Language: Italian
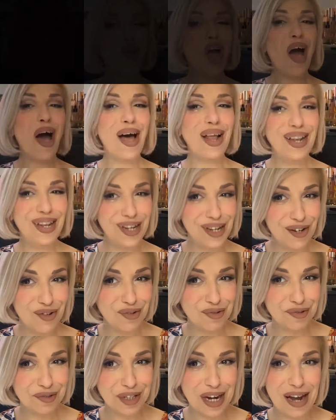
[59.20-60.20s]

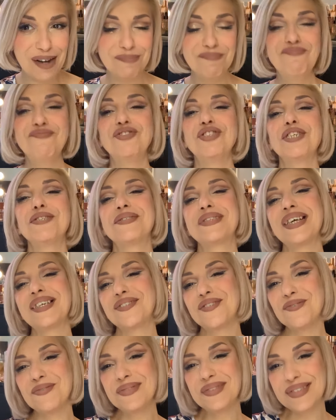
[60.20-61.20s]
Allora, ci
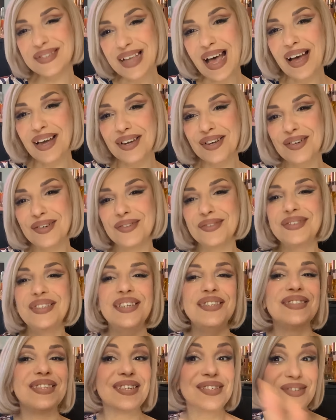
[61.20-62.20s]
stanno un sacco
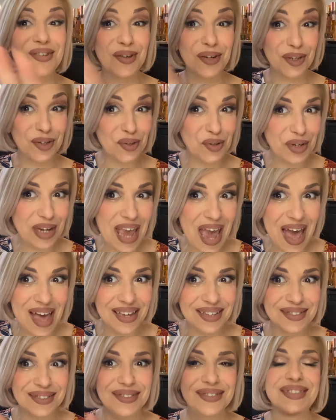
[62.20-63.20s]
di tesori
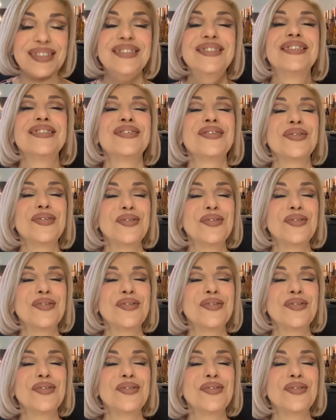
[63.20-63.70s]
d'Oriente, tesori